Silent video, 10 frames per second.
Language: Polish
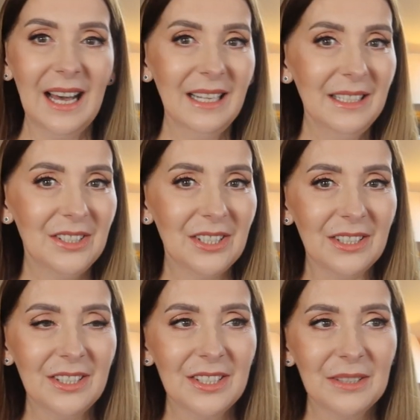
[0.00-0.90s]
ale
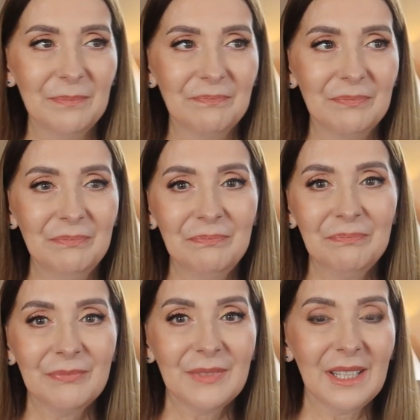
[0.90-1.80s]
dziś
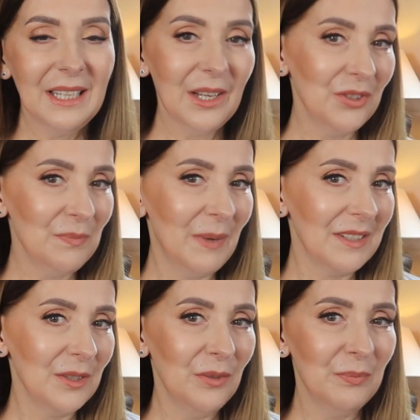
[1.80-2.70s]
mm, jakoś
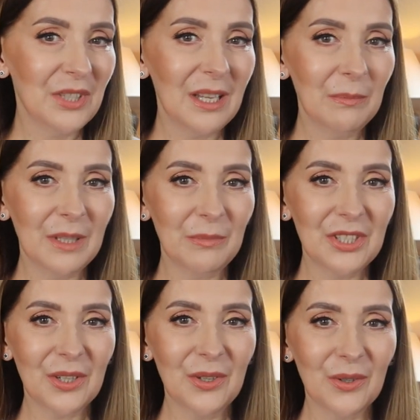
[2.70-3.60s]
bardzo przyjemnie mi
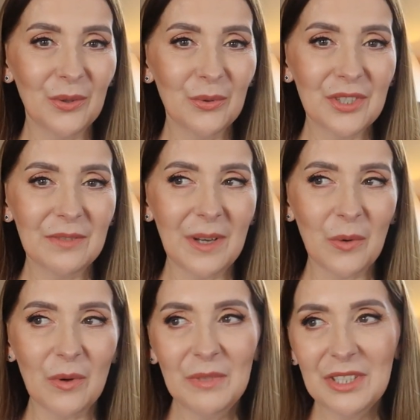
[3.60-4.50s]
się go
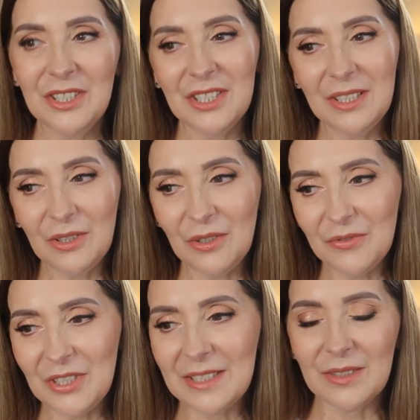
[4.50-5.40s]
używało. Myślę, że to
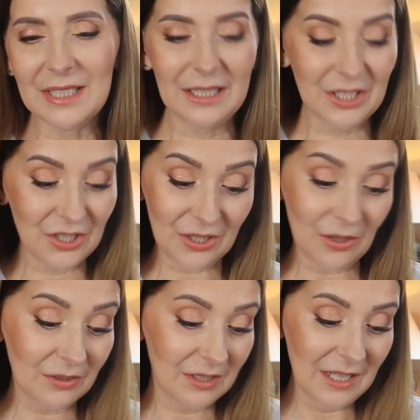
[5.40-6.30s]
wszystko zależy
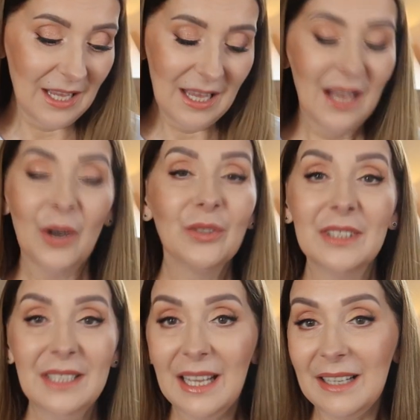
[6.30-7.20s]
od
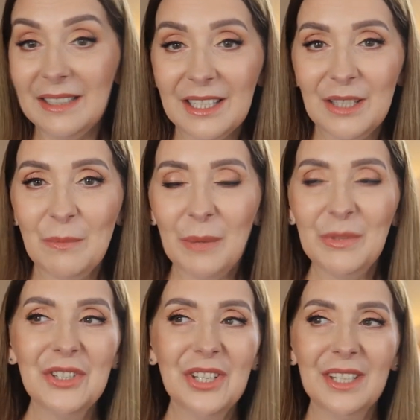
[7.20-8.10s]
od dnia, jaki
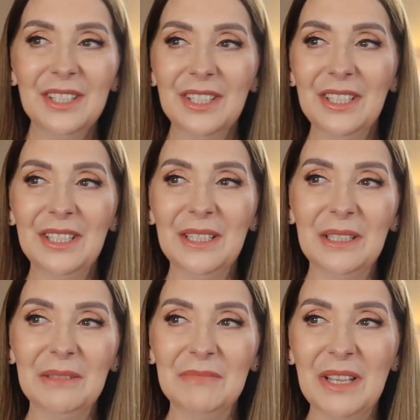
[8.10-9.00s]
mamy dzień
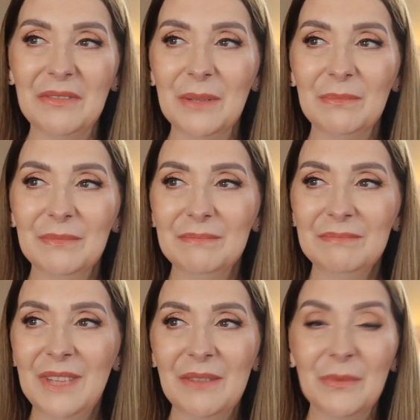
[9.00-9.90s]
i nie wiem,
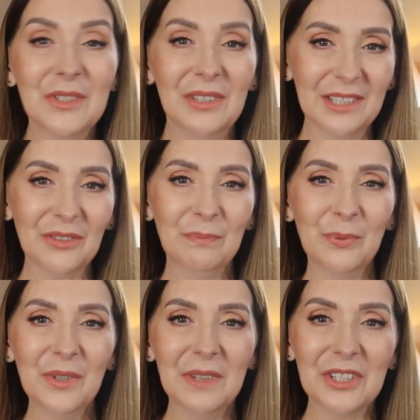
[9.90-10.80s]
nie wiem co na to
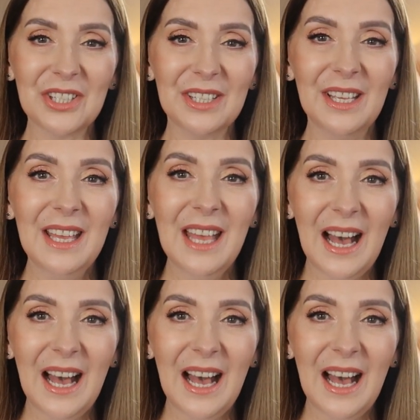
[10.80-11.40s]
wpływa, że